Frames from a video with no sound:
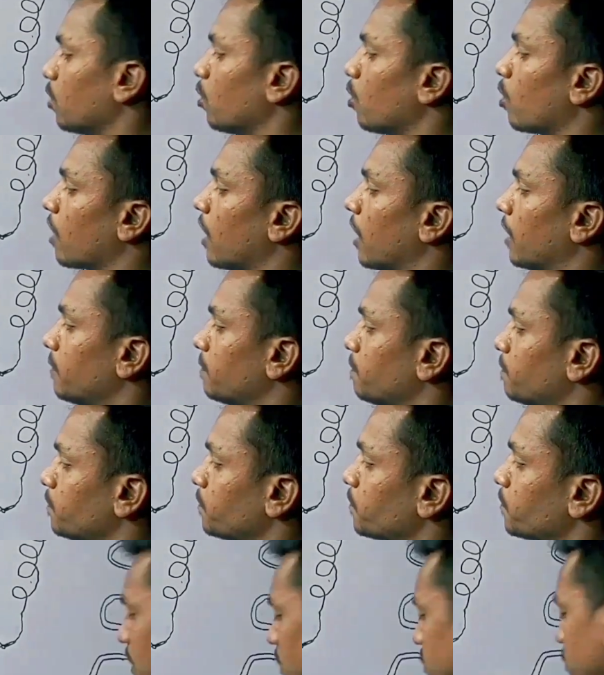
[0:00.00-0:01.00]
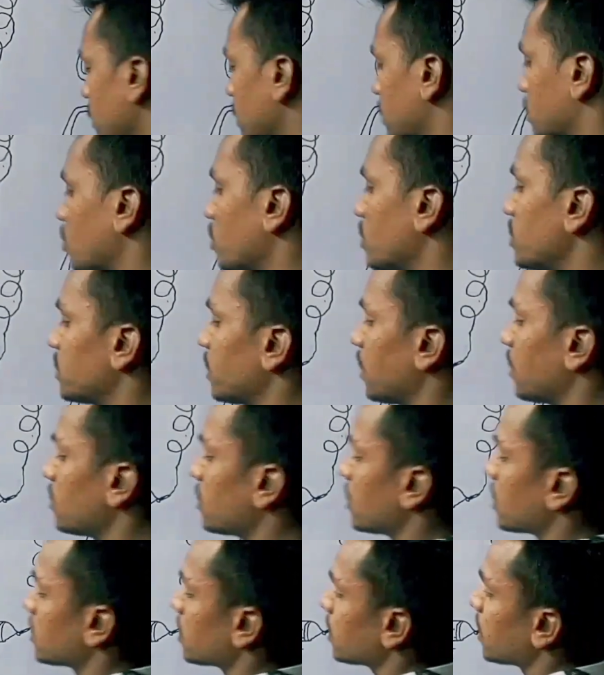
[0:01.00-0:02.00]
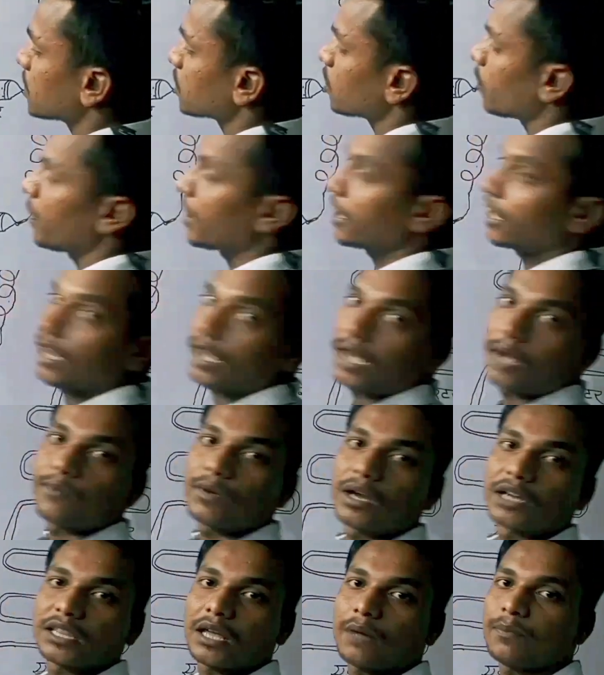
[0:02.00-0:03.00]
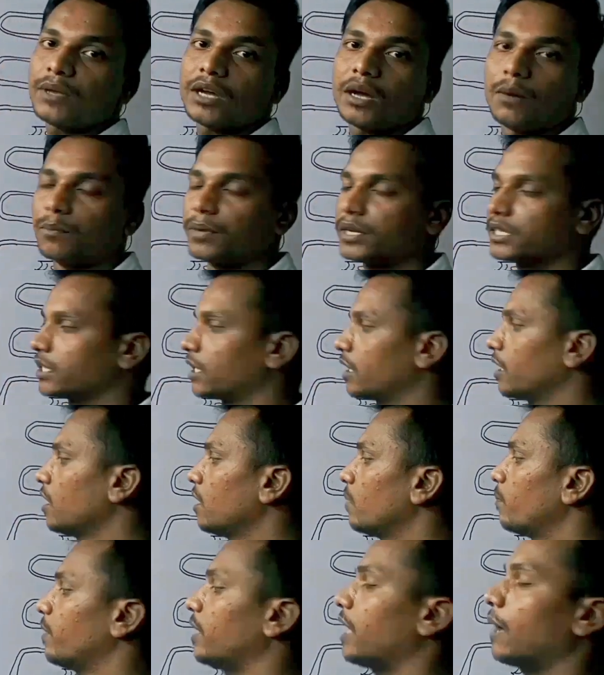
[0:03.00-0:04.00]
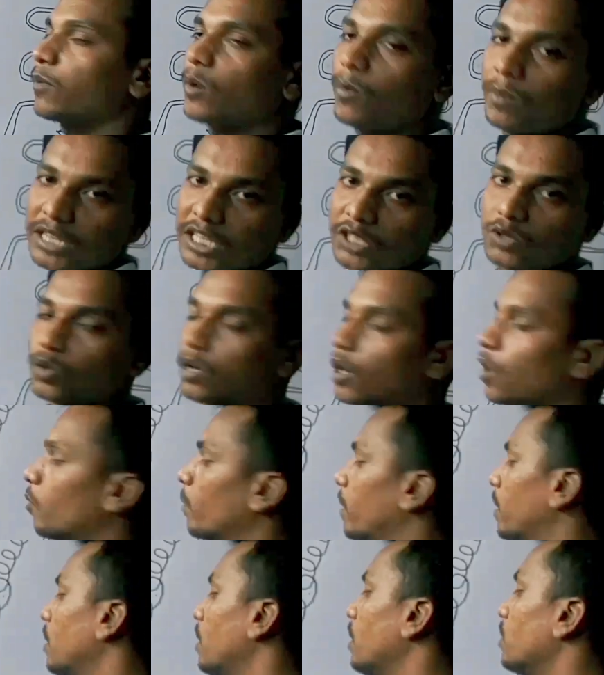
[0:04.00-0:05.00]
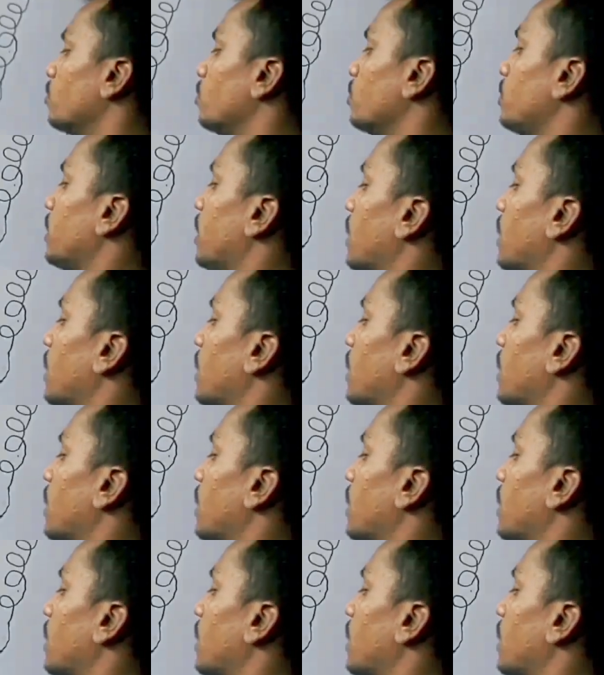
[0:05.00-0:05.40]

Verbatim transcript: चालू होगा इधर से गैस को खींचना इधर से गैस को फेंकना काम करता है अपना कंप्रेसर मैंने आपको बता चुका हूँ मैं तो